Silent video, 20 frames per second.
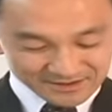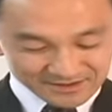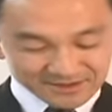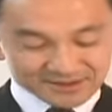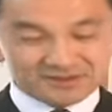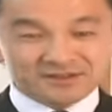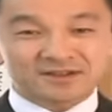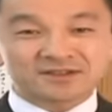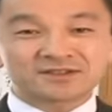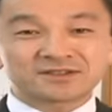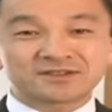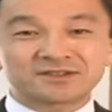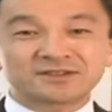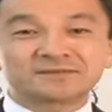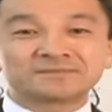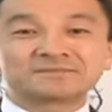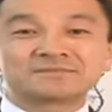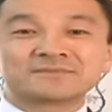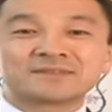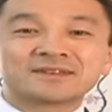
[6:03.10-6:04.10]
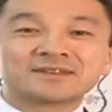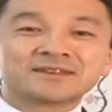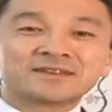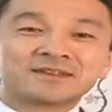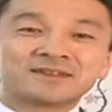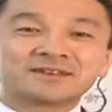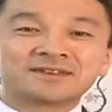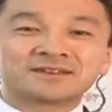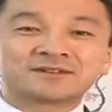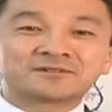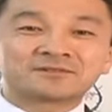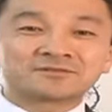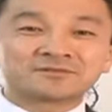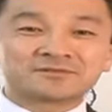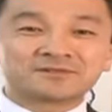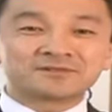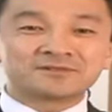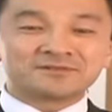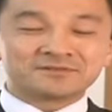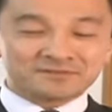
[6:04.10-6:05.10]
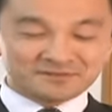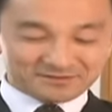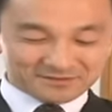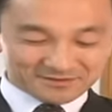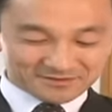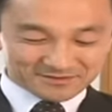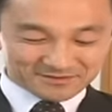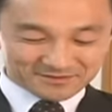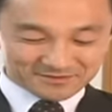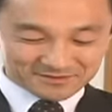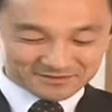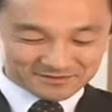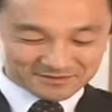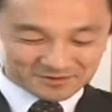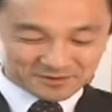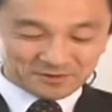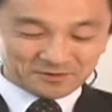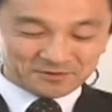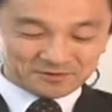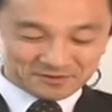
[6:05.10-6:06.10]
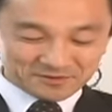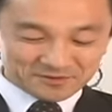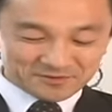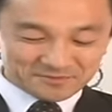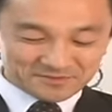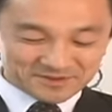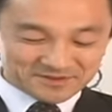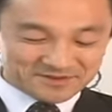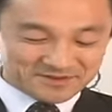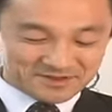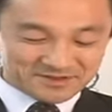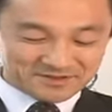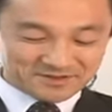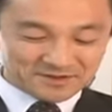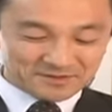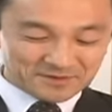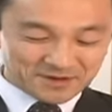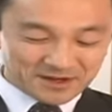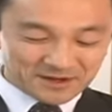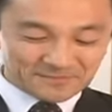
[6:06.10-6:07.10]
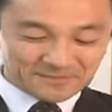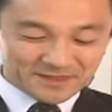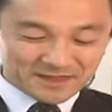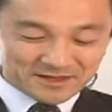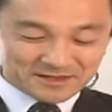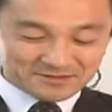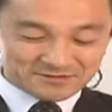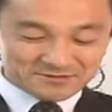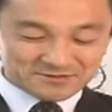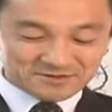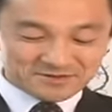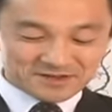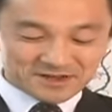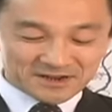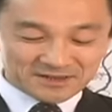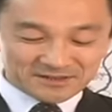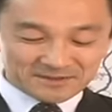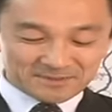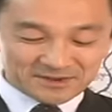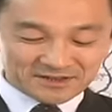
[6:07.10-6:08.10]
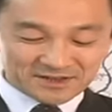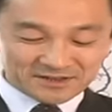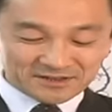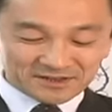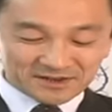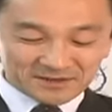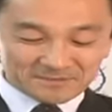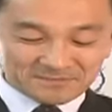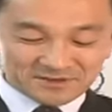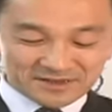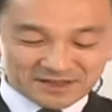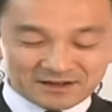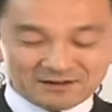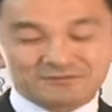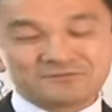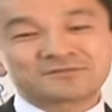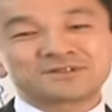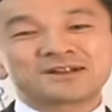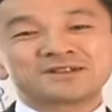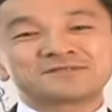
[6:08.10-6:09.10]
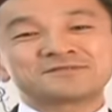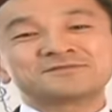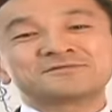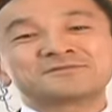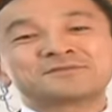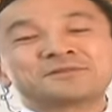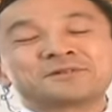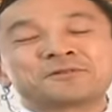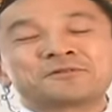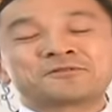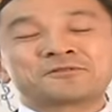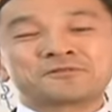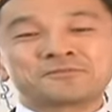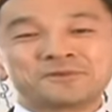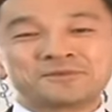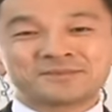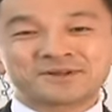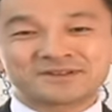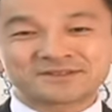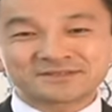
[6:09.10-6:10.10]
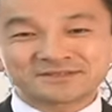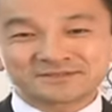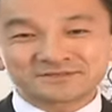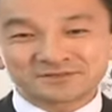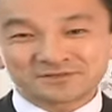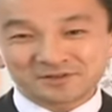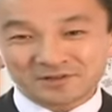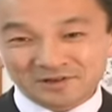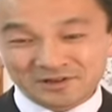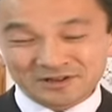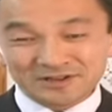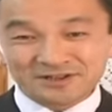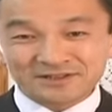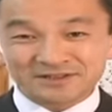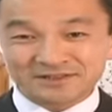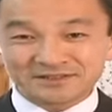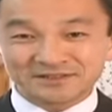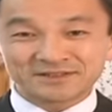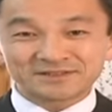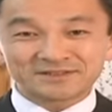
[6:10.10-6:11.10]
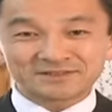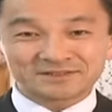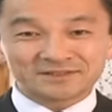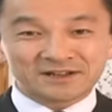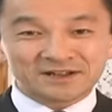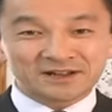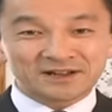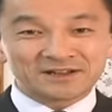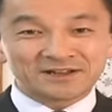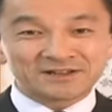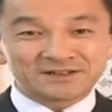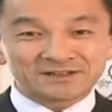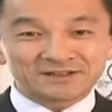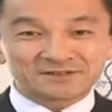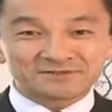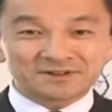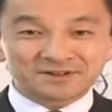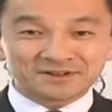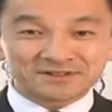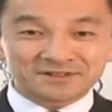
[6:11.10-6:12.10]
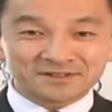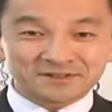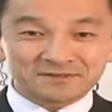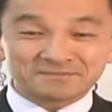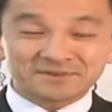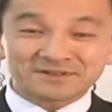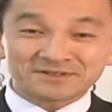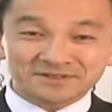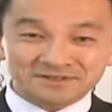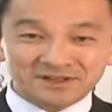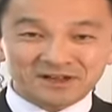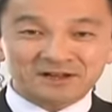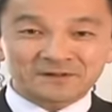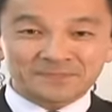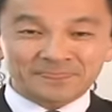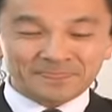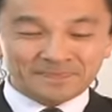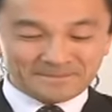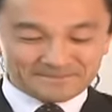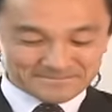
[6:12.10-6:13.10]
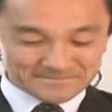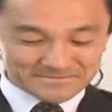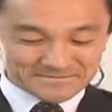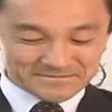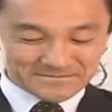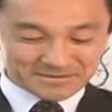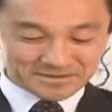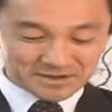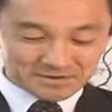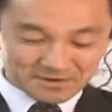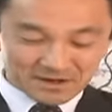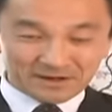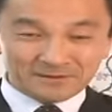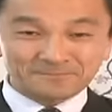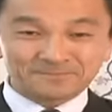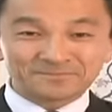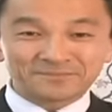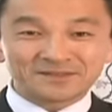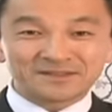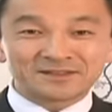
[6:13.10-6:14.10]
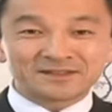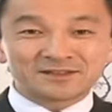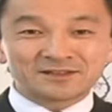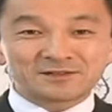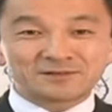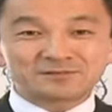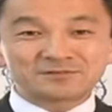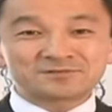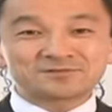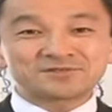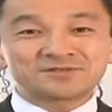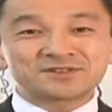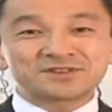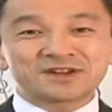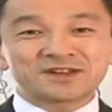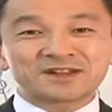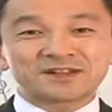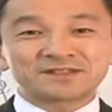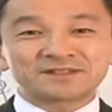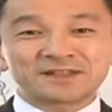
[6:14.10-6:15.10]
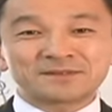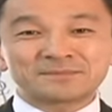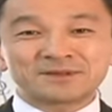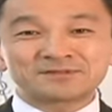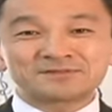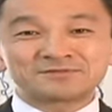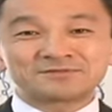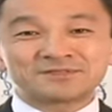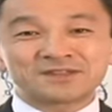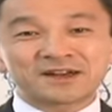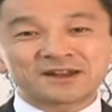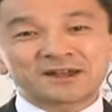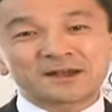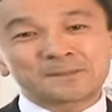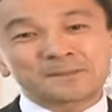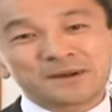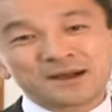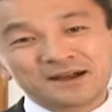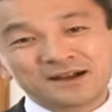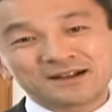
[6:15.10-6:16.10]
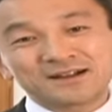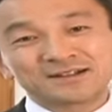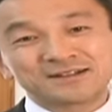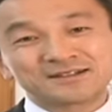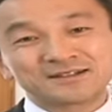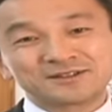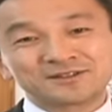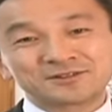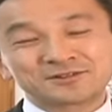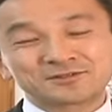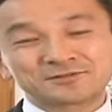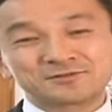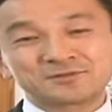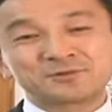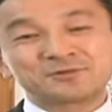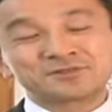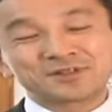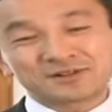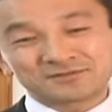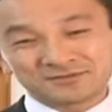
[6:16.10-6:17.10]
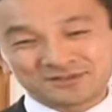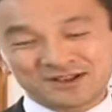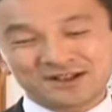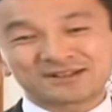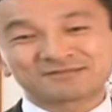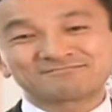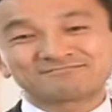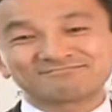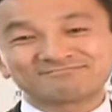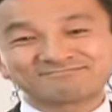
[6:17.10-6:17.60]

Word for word: ですしかしこの今日のメッセージでは悔い改めないなら皆同じように滅びますとイエスが言われていますがでは悔い改めるならばどうなるか、